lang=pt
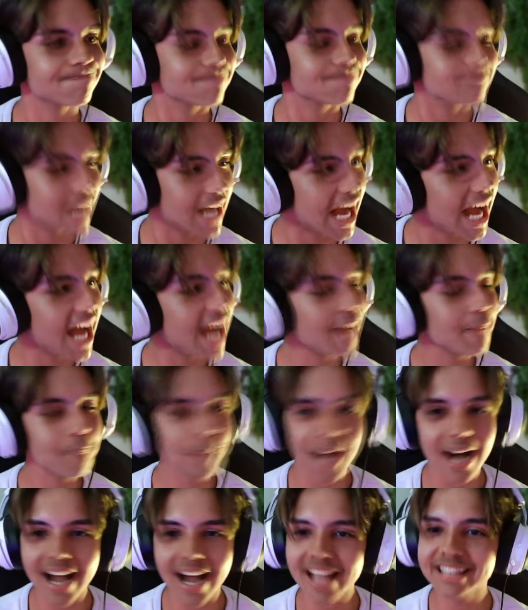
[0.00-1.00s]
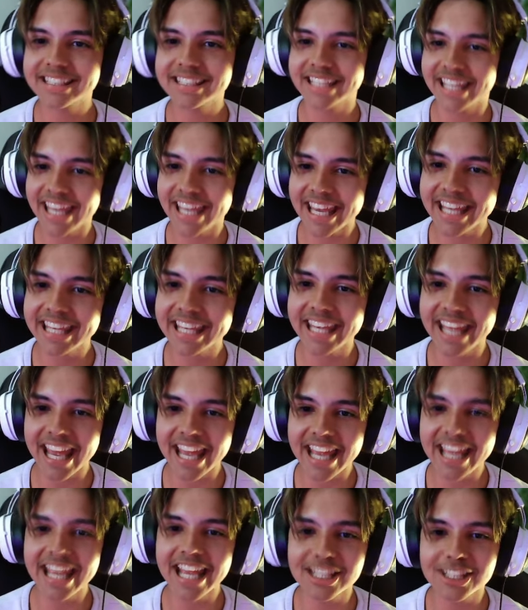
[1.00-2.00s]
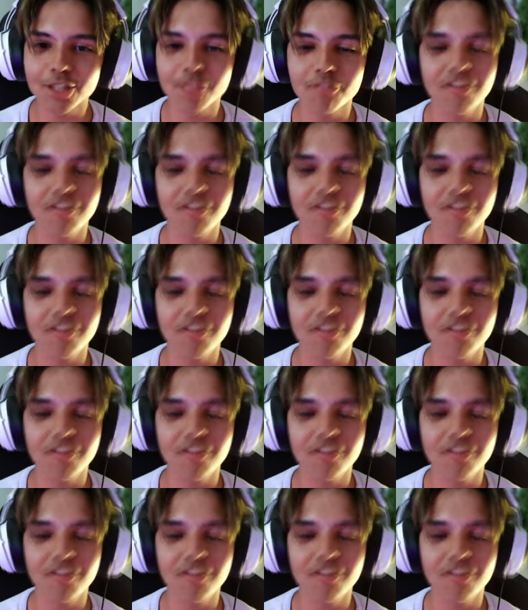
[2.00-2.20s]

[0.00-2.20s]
Rapaz, que que é isso?